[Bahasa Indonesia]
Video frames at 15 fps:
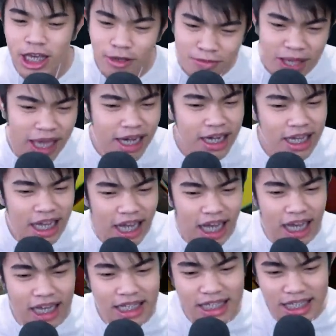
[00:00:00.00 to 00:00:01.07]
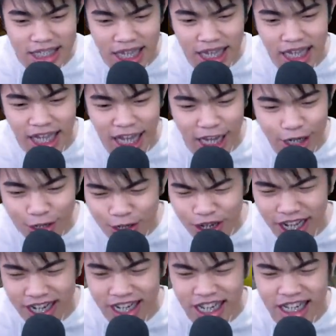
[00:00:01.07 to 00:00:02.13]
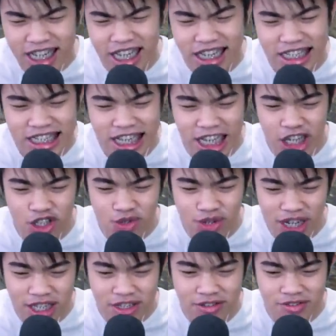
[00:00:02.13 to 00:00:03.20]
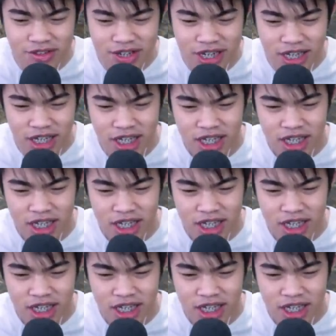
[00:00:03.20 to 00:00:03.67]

Biar gak kesita kayak aku karena ya sayang juga teman-teman.